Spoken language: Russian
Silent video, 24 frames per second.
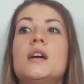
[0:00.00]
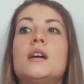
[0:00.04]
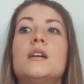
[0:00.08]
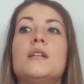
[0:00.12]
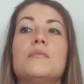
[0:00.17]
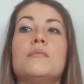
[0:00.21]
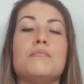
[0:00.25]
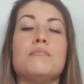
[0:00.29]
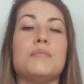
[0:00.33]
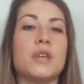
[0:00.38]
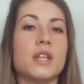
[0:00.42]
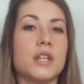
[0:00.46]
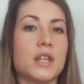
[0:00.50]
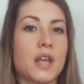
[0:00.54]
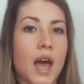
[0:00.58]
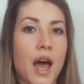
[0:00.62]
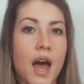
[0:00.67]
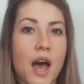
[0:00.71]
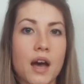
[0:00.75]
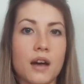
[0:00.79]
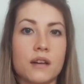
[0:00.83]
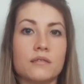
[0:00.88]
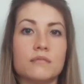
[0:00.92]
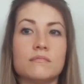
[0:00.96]

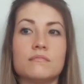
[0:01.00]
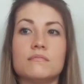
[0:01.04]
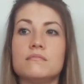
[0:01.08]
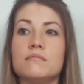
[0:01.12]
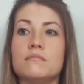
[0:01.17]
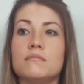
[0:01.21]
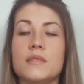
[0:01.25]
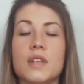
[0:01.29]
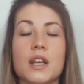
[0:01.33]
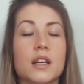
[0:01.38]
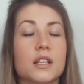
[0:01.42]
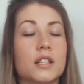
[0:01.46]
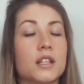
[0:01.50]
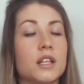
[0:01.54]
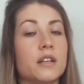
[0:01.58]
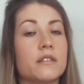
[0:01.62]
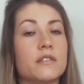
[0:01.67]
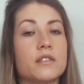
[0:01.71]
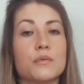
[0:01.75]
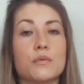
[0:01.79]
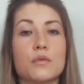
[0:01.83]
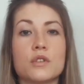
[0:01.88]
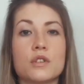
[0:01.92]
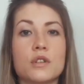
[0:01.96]
меня, некоторые,
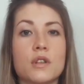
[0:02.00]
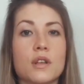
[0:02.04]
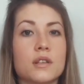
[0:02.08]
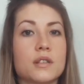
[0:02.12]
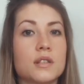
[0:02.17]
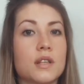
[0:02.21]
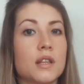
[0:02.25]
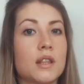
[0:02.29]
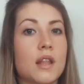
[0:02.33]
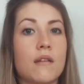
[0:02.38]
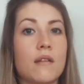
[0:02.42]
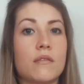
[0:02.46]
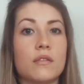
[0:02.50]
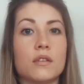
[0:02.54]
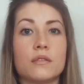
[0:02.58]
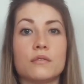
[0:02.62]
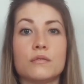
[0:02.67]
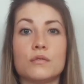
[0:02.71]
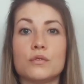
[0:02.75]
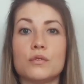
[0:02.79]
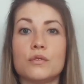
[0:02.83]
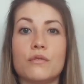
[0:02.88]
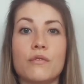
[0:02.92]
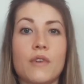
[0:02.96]
возможно,
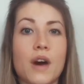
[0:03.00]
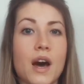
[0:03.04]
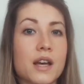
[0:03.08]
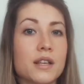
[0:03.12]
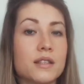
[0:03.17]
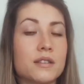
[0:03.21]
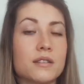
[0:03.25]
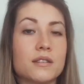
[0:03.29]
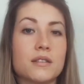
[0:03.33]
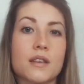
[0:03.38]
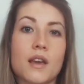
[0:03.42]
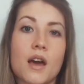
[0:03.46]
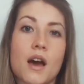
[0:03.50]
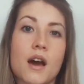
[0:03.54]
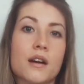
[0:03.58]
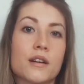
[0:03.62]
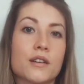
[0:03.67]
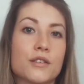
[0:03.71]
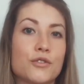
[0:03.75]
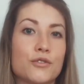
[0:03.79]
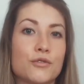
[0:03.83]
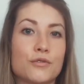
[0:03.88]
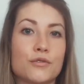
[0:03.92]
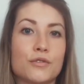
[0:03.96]
останавливают вас. Я
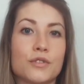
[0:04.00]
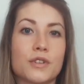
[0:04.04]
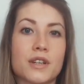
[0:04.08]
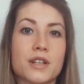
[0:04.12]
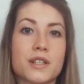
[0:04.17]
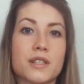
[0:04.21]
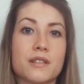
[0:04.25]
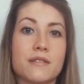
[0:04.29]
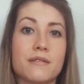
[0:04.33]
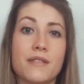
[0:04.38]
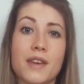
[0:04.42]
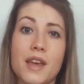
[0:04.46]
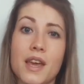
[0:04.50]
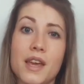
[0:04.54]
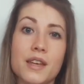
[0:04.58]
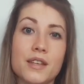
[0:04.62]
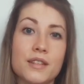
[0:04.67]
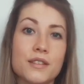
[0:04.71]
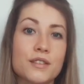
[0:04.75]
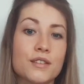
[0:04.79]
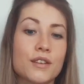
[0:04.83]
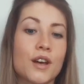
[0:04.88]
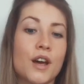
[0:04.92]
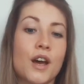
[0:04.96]
хочу их
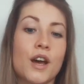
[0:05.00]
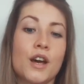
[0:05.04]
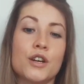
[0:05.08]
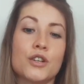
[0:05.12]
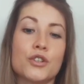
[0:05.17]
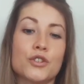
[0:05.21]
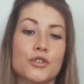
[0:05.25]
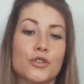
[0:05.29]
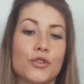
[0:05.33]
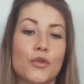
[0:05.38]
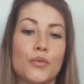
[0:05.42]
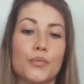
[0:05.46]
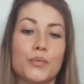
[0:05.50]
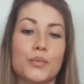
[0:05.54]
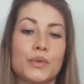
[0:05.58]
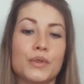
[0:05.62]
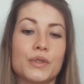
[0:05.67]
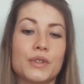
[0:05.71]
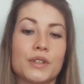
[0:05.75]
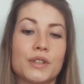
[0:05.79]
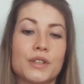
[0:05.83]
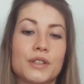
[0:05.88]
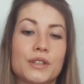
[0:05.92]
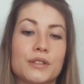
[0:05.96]
развеять,
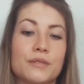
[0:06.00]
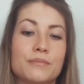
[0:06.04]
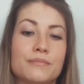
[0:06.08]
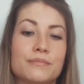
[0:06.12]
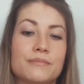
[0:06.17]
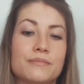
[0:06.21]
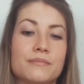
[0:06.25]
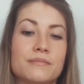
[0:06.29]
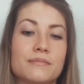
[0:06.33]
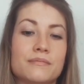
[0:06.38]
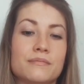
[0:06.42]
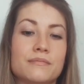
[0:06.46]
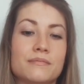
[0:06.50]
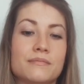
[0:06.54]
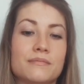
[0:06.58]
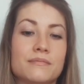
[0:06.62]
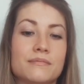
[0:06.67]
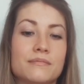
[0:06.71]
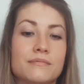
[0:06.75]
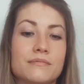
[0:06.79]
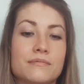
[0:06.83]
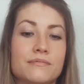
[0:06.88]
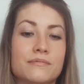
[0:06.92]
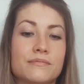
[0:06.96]
чтобы
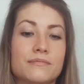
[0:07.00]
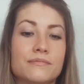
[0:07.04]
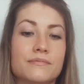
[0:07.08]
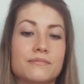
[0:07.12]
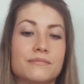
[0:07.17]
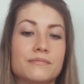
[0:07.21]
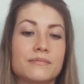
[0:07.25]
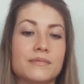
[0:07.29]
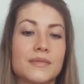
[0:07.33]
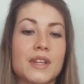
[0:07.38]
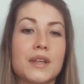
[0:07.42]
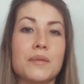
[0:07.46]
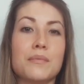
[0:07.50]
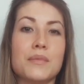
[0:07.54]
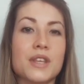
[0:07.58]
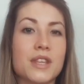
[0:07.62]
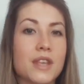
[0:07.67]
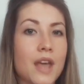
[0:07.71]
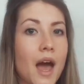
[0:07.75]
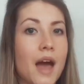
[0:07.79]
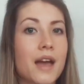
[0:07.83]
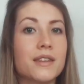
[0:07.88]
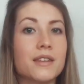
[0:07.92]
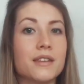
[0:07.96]
ни
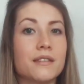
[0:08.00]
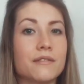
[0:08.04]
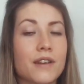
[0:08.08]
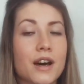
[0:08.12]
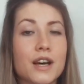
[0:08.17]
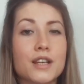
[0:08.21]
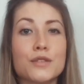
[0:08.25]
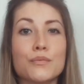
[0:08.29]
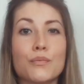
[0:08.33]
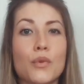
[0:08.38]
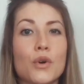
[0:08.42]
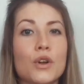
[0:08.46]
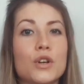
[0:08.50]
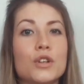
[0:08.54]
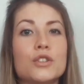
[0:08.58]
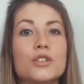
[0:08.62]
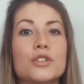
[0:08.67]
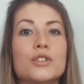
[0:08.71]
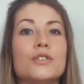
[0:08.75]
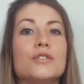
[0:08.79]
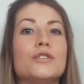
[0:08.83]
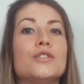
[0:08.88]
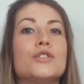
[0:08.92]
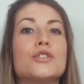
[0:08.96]
меня, ни вас
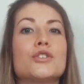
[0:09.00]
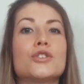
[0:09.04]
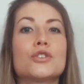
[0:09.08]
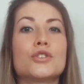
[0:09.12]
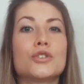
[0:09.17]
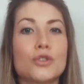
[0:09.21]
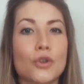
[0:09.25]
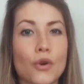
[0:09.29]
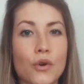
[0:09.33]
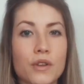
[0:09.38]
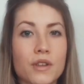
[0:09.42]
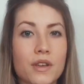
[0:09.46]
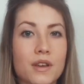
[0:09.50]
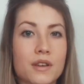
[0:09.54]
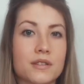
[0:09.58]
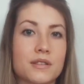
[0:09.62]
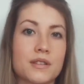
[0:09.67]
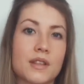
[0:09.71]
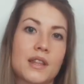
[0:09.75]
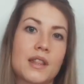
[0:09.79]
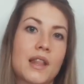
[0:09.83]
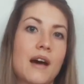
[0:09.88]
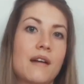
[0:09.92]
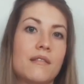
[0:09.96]
больше ничто не
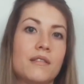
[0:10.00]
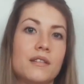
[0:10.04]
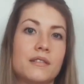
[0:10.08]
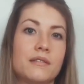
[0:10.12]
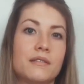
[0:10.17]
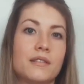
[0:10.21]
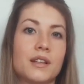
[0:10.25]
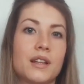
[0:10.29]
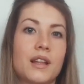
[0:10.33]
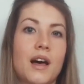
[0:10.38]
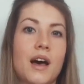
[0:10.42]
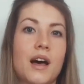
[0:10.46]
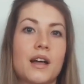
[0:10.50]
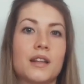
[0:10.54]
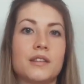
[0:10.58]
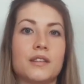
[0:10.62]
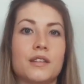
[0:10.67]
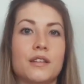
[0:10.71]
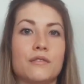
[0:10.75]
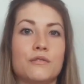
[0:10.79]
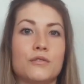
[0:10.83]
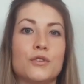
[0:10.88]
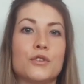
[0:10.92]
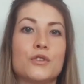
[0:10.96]
останавливало от того,